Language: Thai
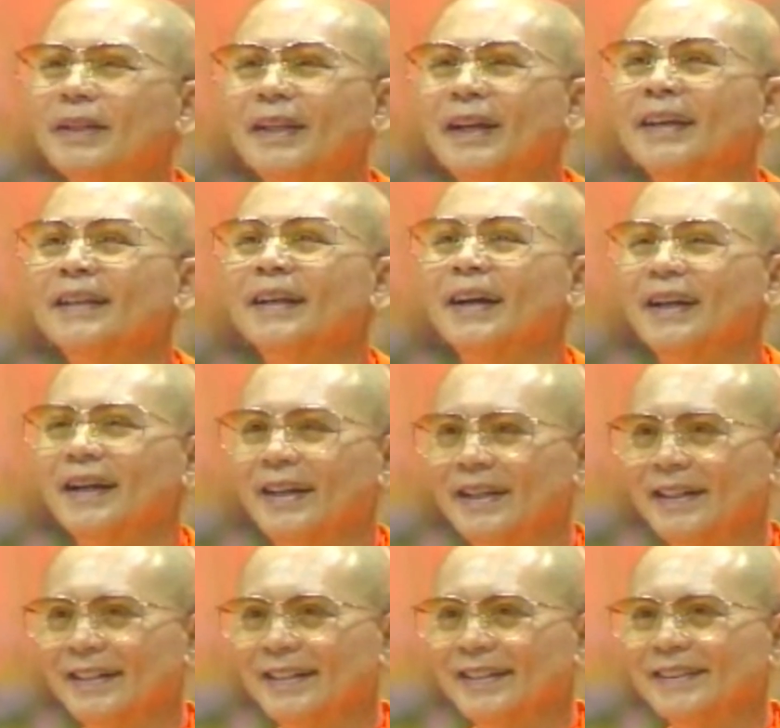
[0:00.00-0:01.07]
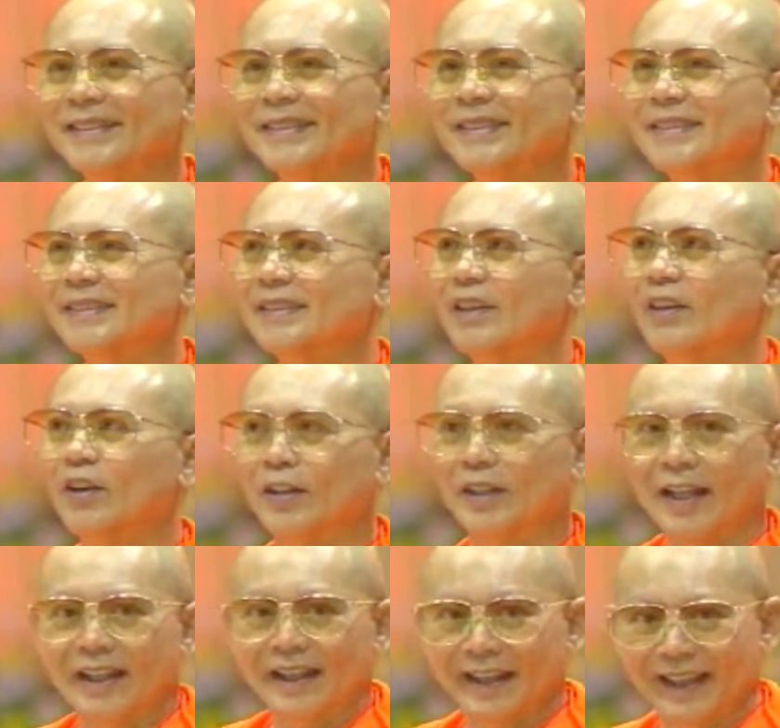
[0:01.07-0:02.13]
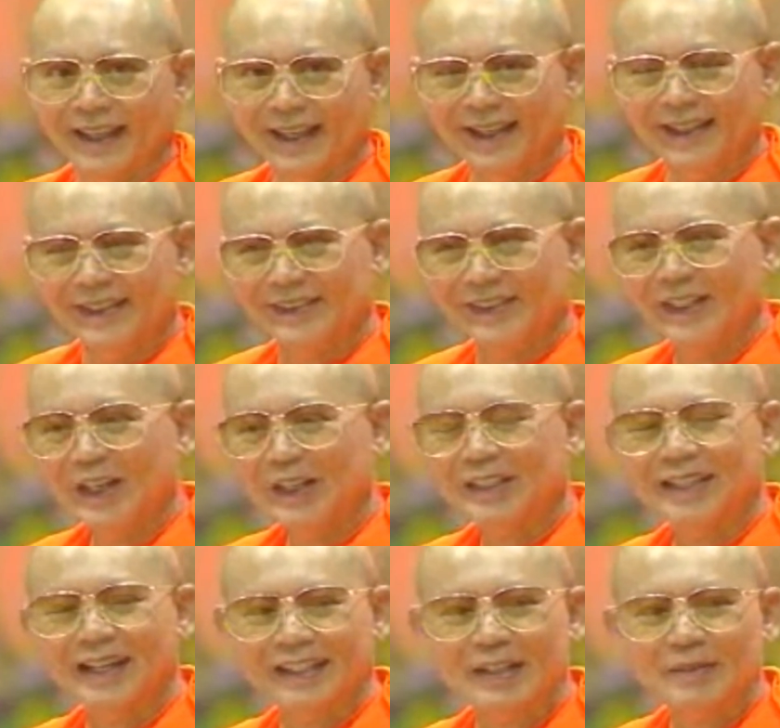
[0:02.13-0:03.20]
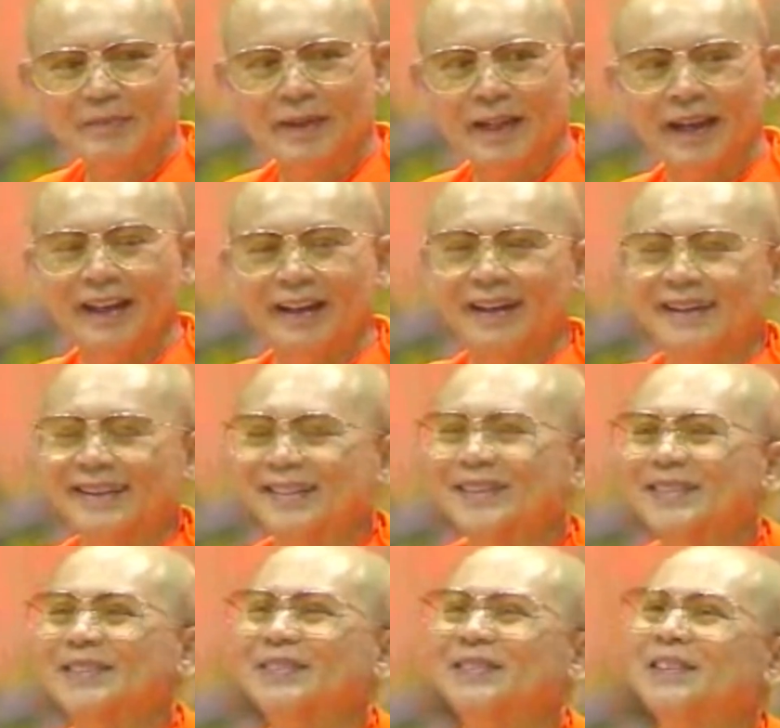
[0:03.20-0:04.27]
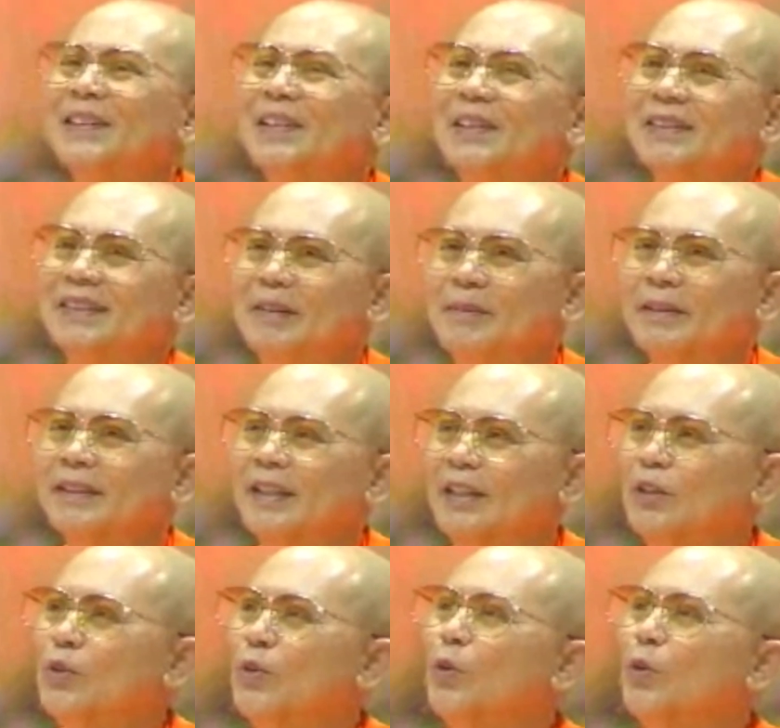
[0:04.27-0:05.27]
ไม่ได้อย่างนั้นทอดแหอยากได้ปลาแต่มันติด